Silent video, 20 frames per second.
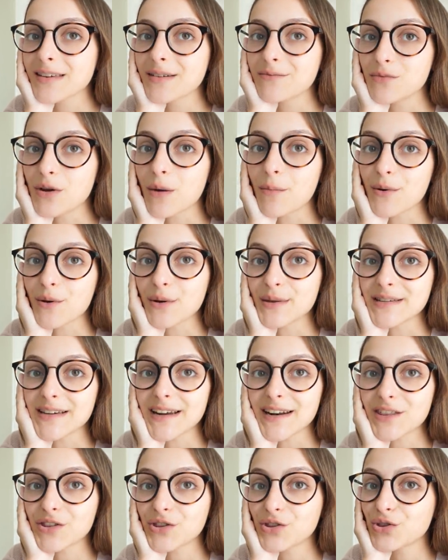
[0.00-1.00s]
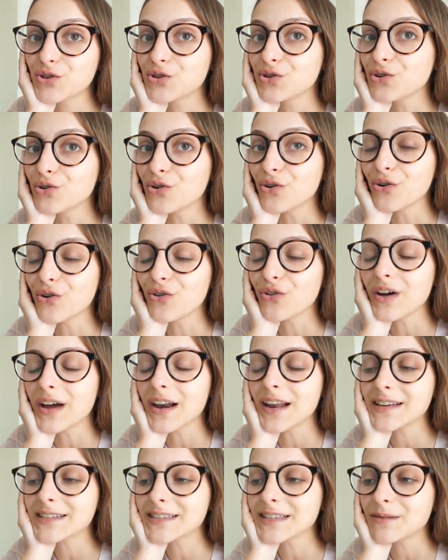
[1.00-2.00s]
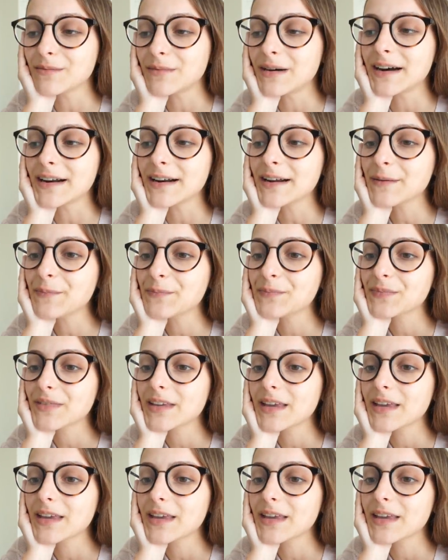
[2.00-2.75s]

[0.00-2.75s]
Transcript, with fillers: voy a aprovechar toda la semana